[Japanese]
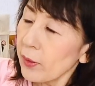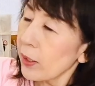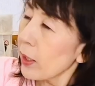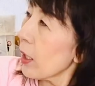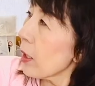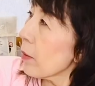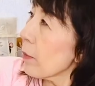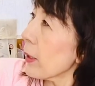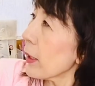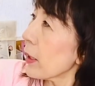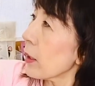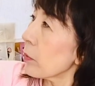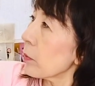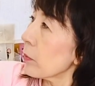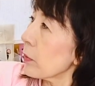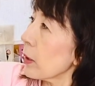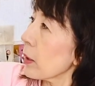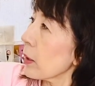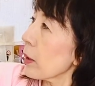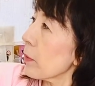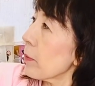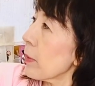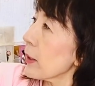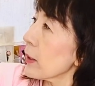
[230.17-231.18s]
雨が降っ
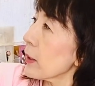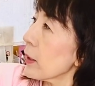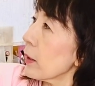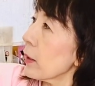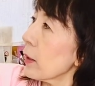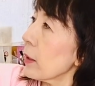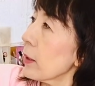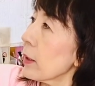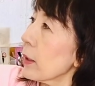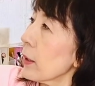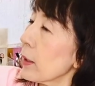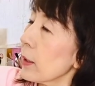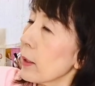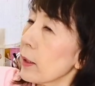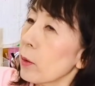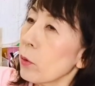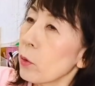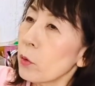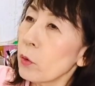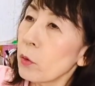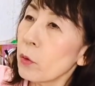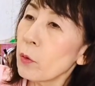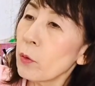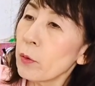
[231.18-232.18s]
てきましたね。なんか
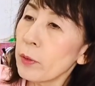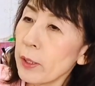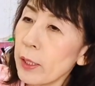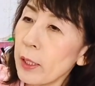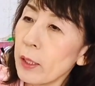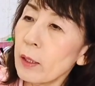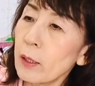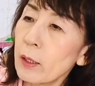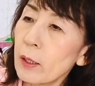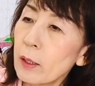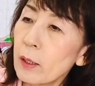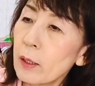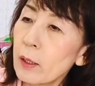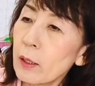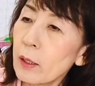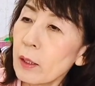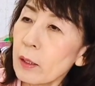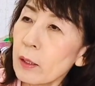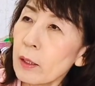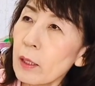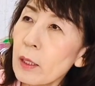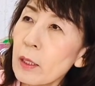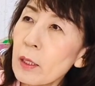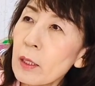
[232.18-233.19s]
この頃ね
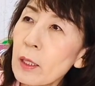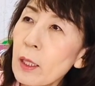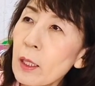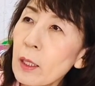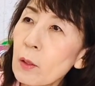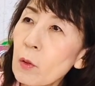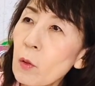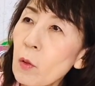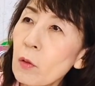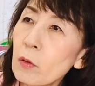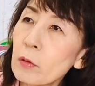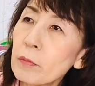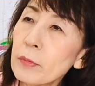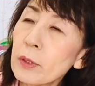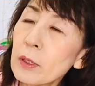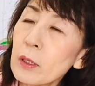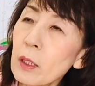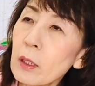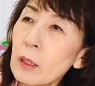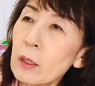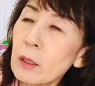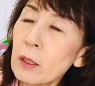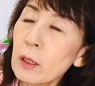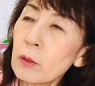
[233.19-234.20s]
ゲリラ豪雨み
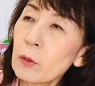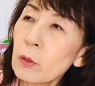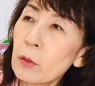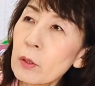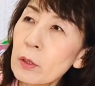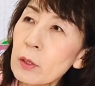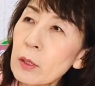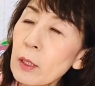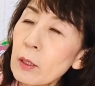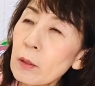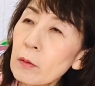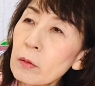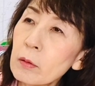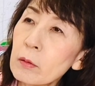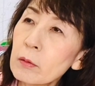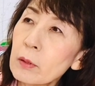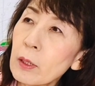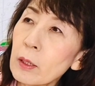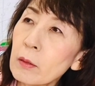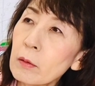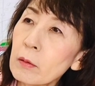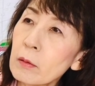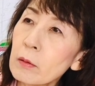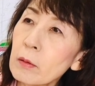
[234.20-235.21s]
たいなね、突然降っ
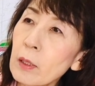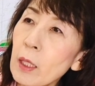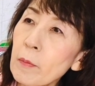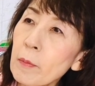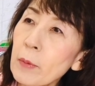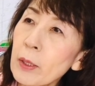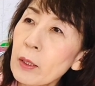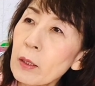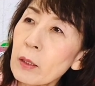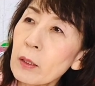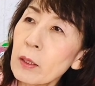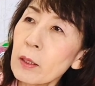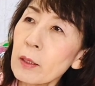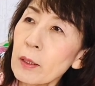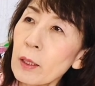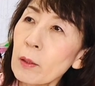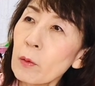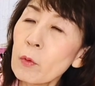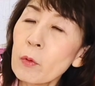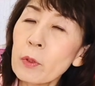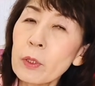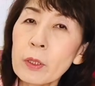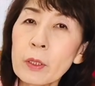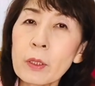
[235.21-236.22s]
てくる雨ってね
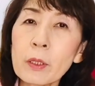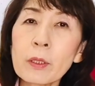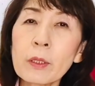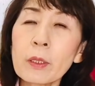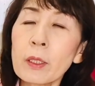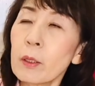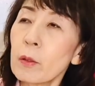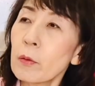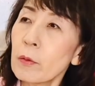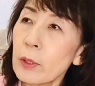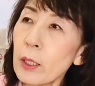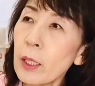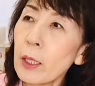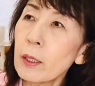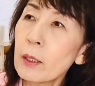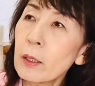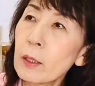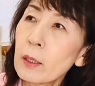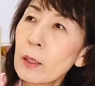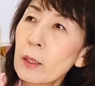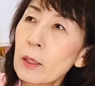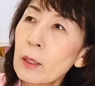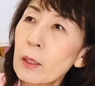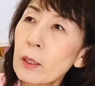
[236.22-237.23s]
多いんですけどね、
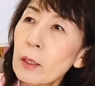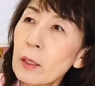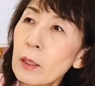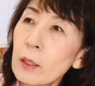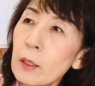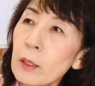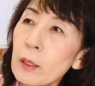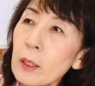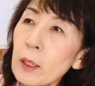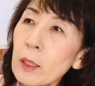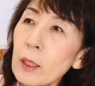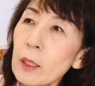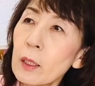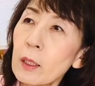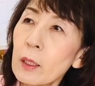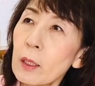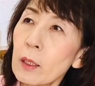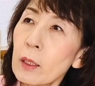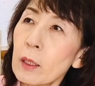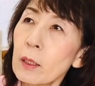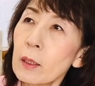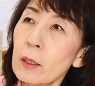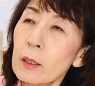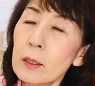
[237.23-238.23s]
なんか
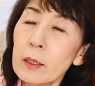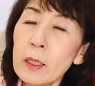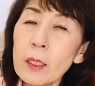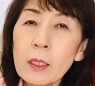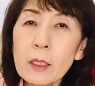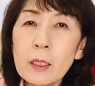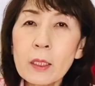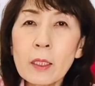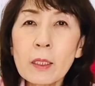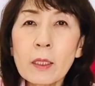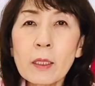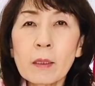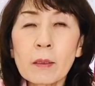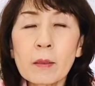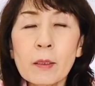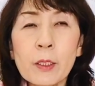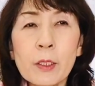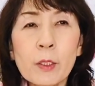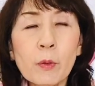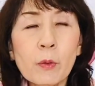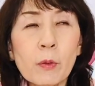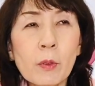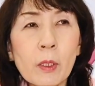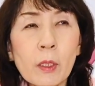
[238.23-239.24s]
電車に
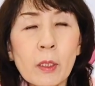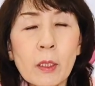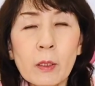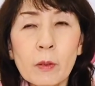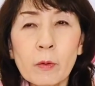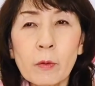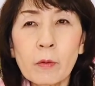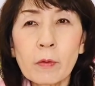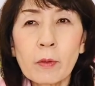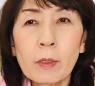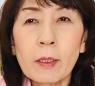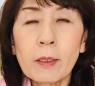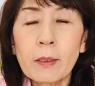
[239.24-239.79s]
私この間乗って